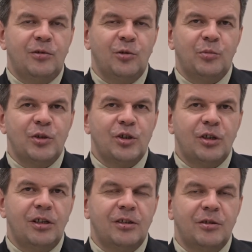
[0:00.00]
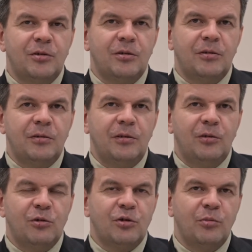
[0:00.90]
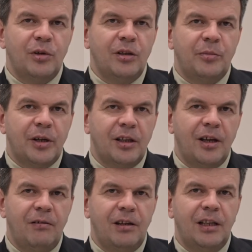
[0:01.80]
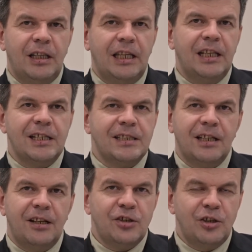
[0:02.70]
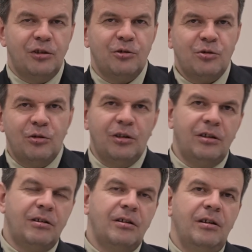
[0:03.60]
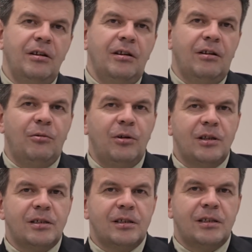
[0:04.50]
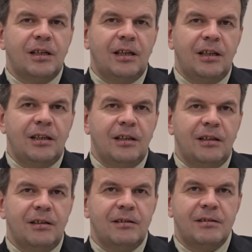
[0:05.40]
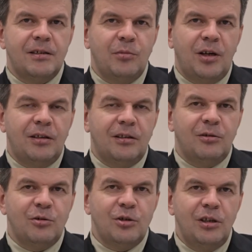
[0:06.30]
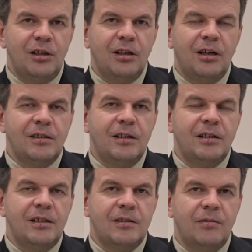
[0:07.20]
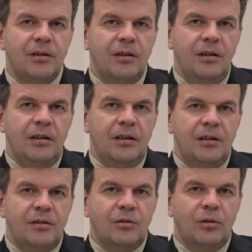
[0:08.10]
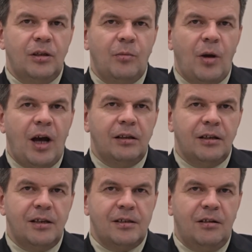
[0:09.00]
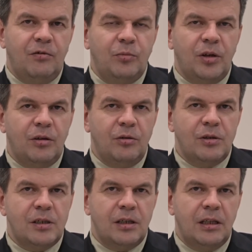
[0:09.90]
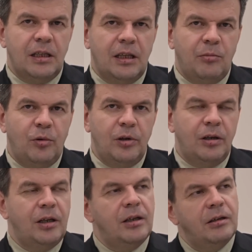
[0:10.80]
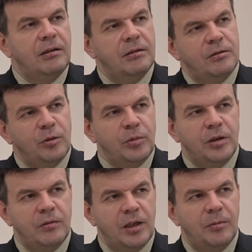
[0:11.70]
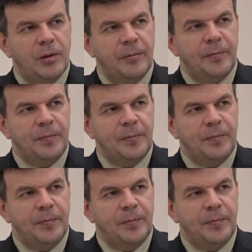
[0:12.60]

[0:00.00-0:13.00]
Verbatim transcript: суд посчитал, что то, что было предъявлено, недостаточно, и то, что на улице стоит зима, это тоже не доказательство. И суд нам отказал в переносе на более э, теплое время.